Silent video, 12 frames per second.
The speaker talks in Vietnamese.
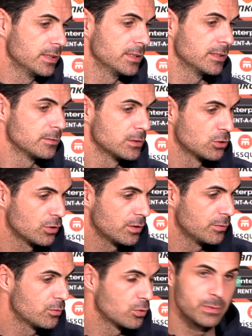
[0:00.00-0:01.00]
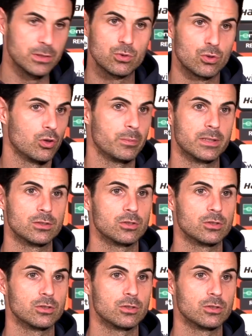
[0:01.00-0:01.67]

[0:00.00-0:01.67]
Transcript: không có gì để tôi bình luận ở đây cả.